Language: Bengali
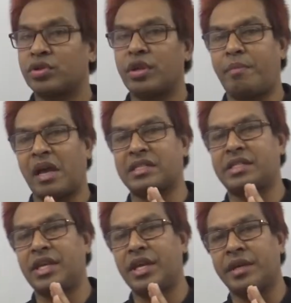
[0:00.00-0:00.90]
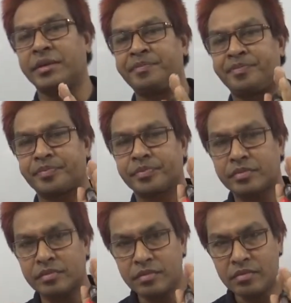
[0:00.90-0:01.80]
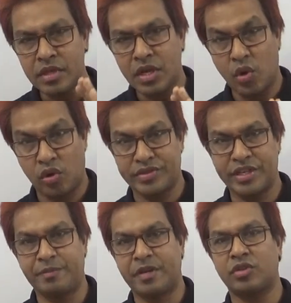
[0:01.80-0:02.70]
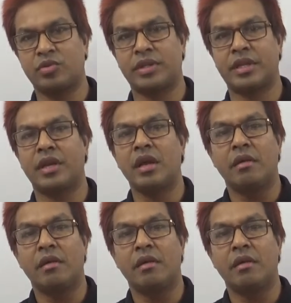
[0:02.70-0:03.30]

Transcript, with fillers: যদি বেসিক কনসেপ্টটা তোমাদের